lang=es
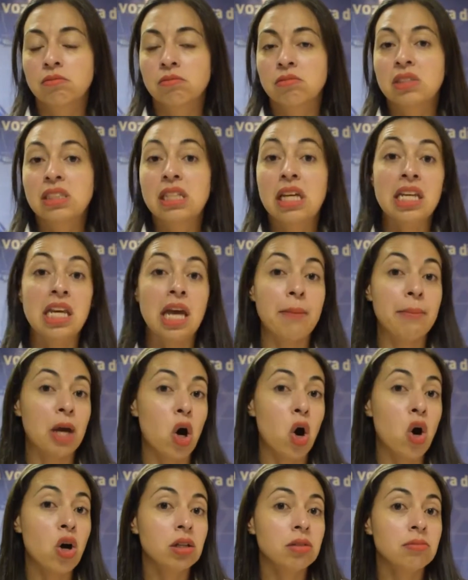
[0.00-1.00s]
¿Sería
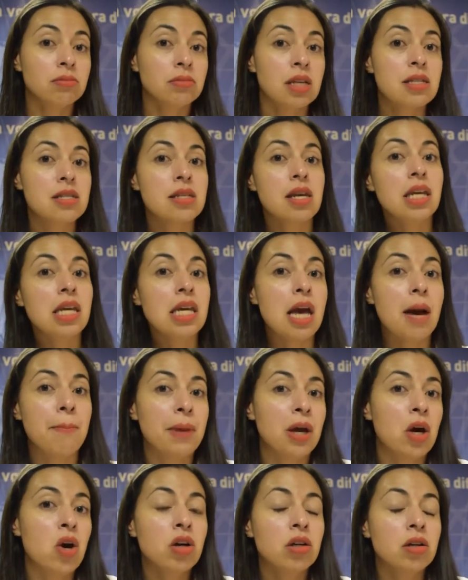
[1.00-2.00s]
mejor? ¿Sería
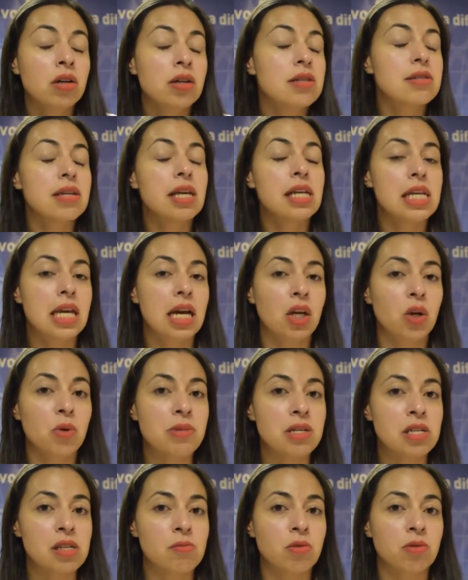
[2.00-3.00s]
peor? ¿Sería lo
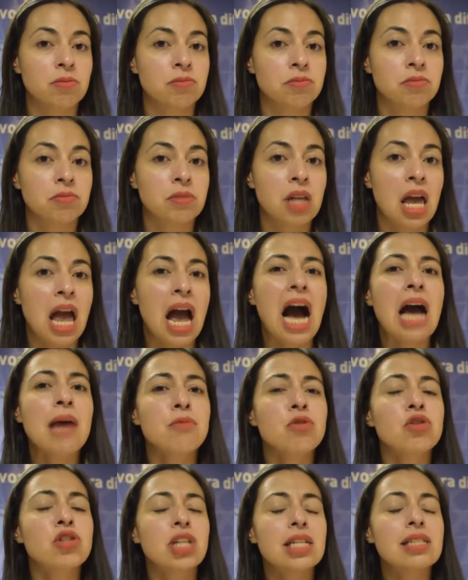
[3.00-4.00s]
mismo? Hay
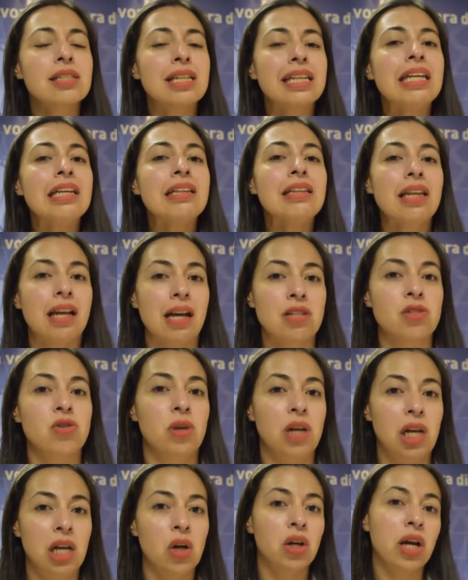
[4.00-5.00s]
muchas críticas
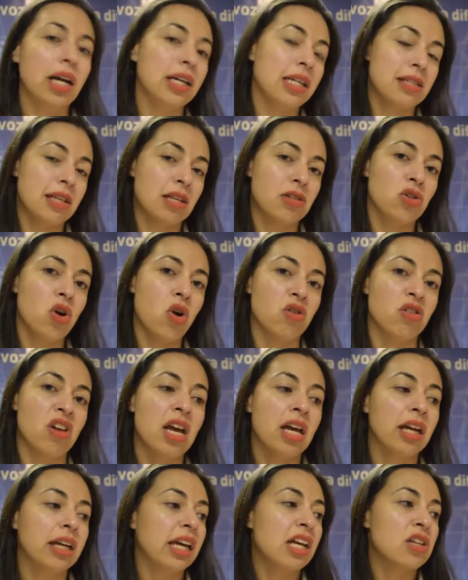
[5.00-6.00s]
sobre la organización,
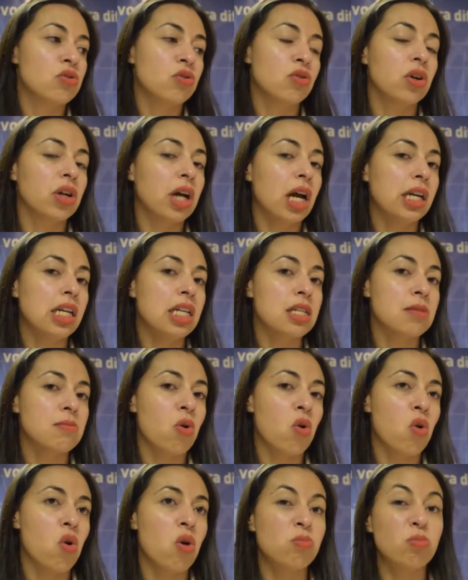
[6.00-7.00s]
que es un
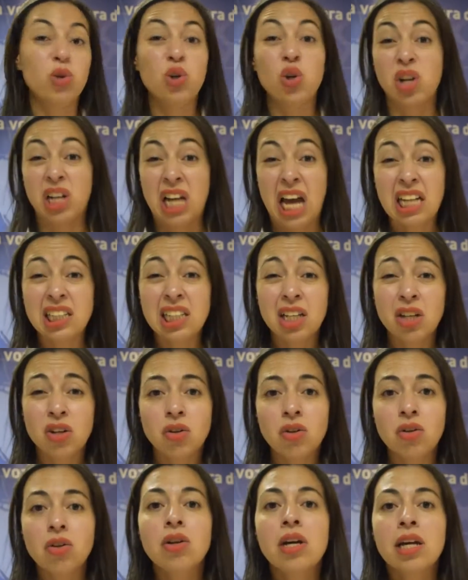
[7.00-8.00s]
organismo
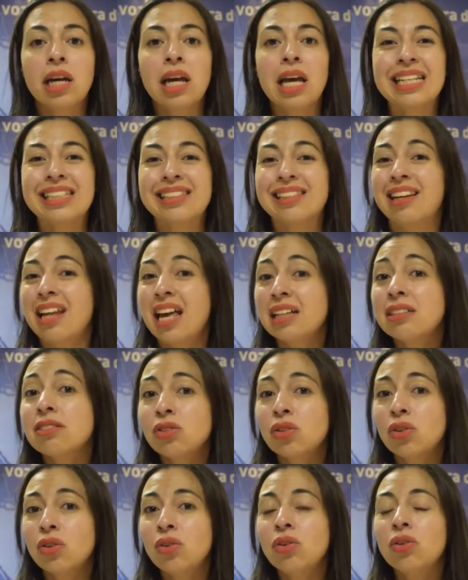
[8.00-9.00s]
burocrático, que es
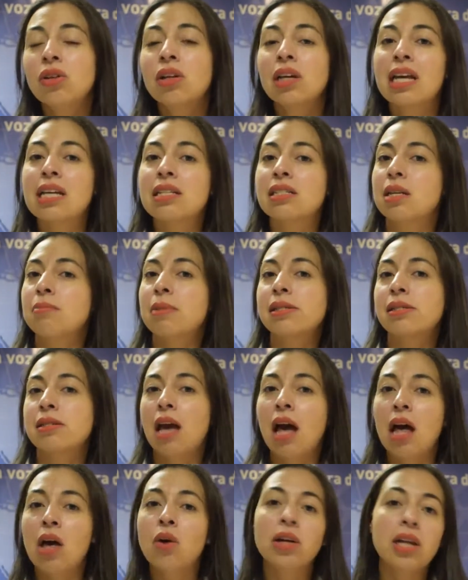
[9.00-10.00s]
lento, que es
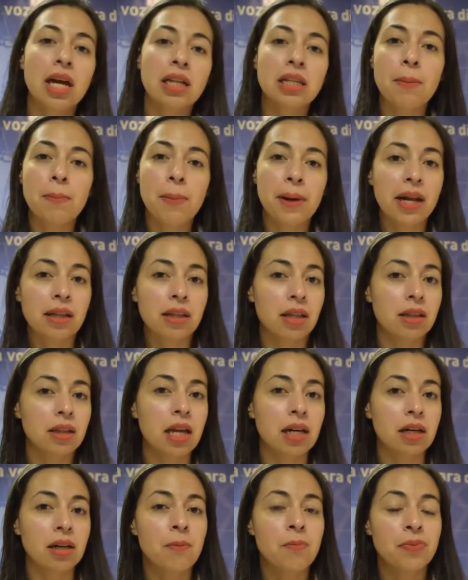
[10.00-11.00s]
demasiado grande para
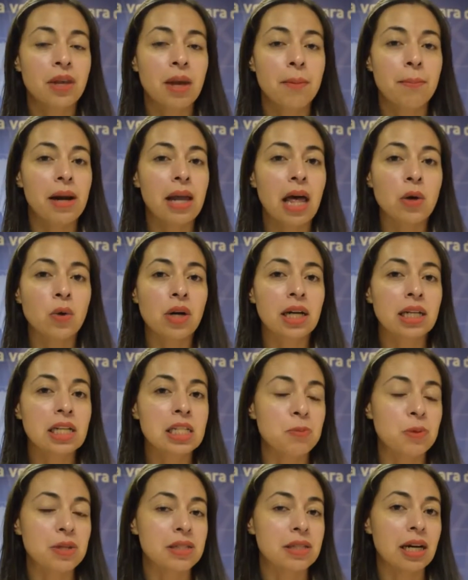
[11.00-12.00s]
atender, para dar una
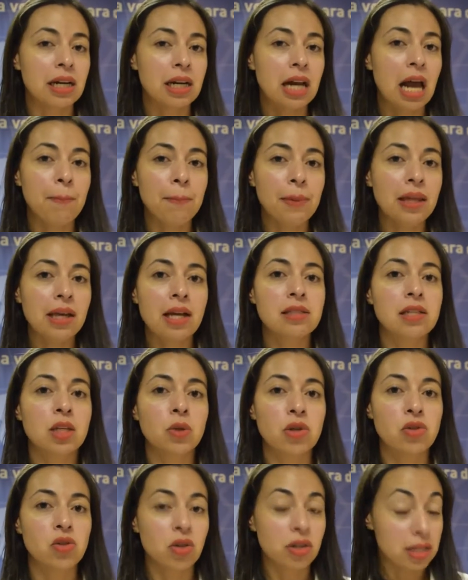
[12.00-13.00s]
respuesta rápida a
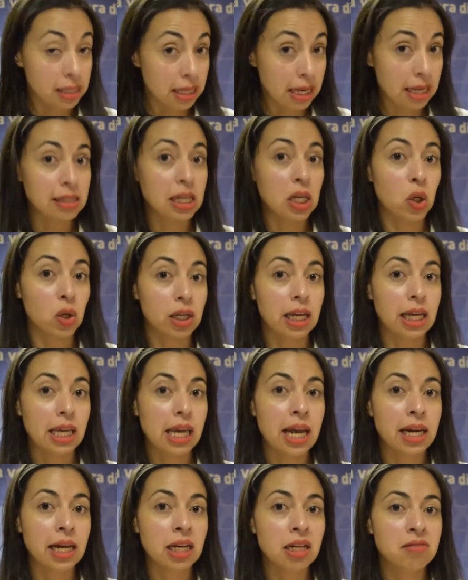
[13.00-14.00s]
situaciones que así lo
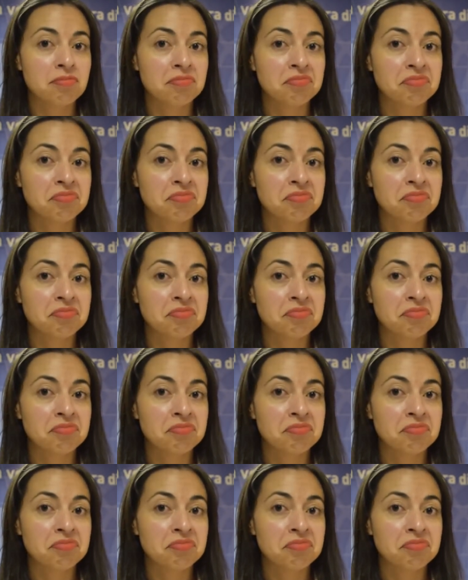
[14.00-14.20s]
requieren.